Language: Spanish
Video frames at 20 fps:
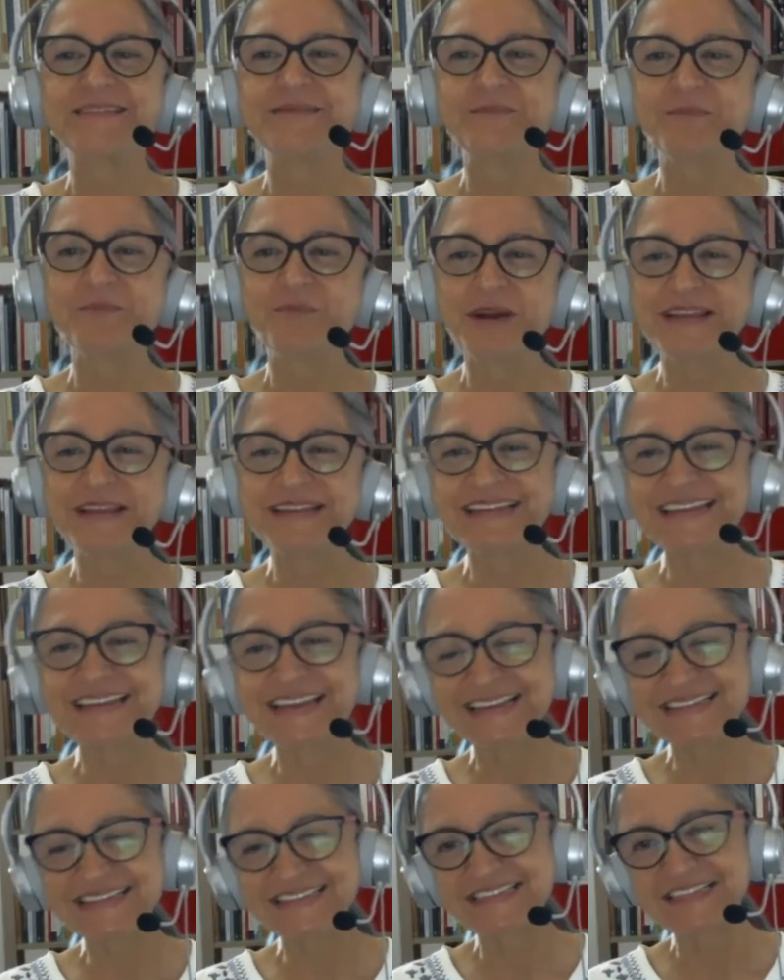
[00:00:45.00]
Buen
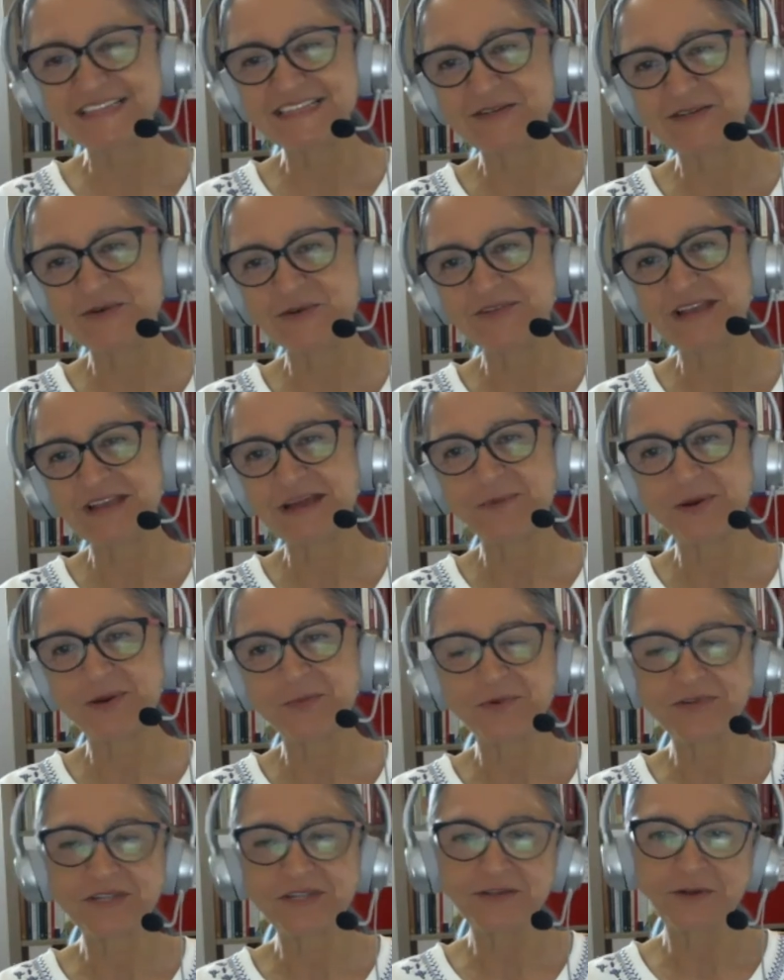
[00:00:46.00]
día, chicos. A
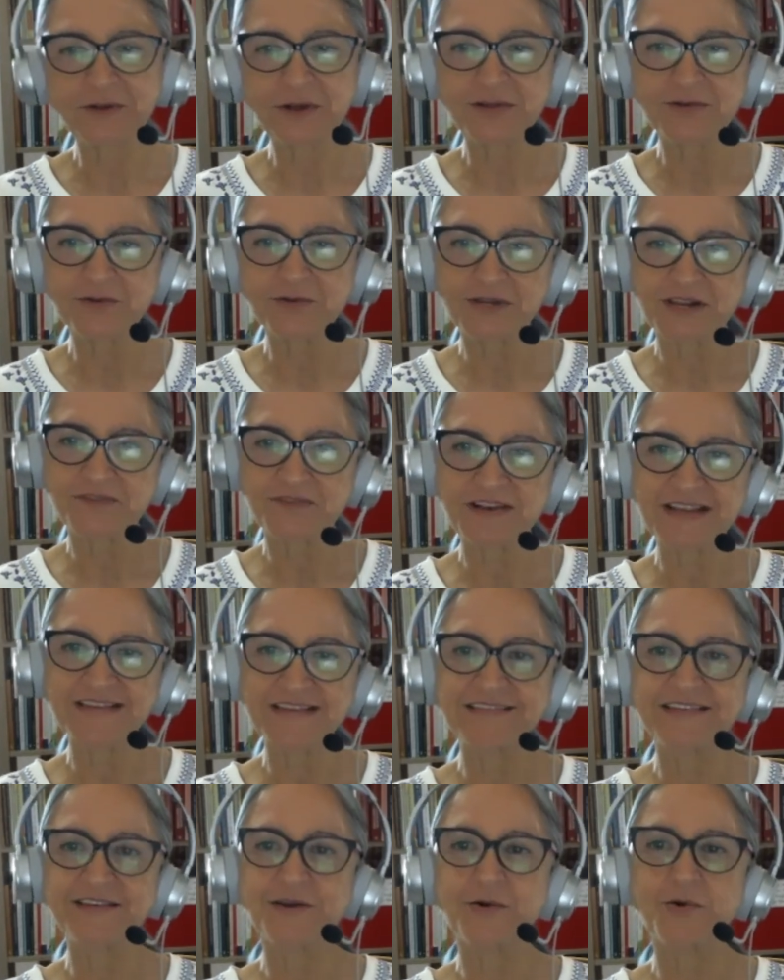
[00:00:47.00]
propósito de sus
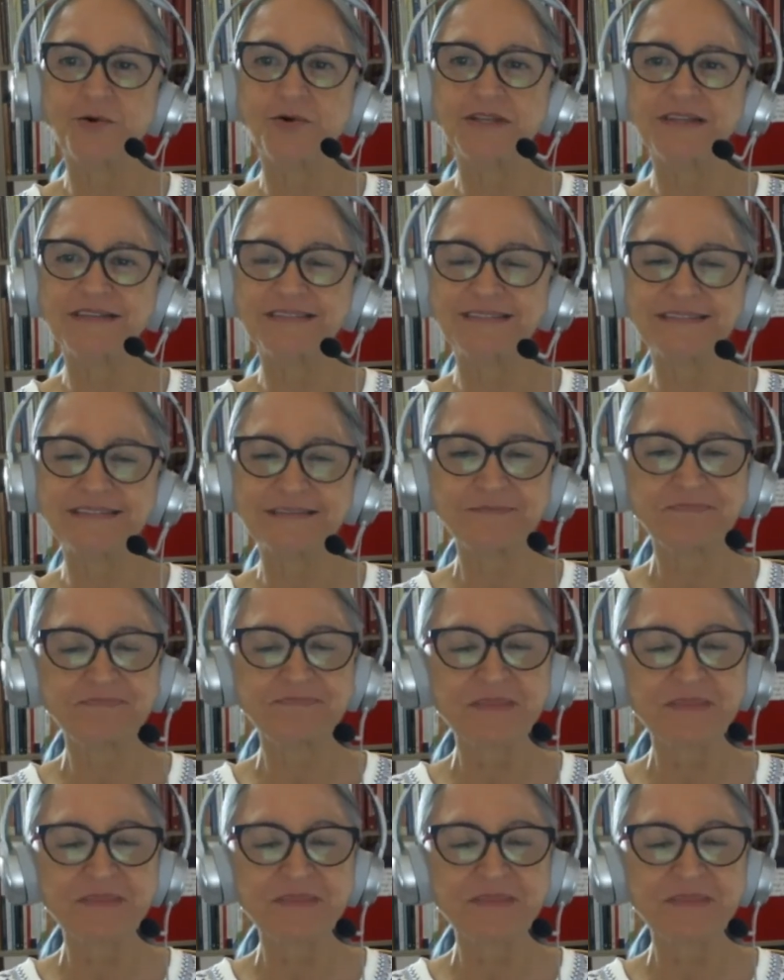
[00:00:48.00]
reflexiones,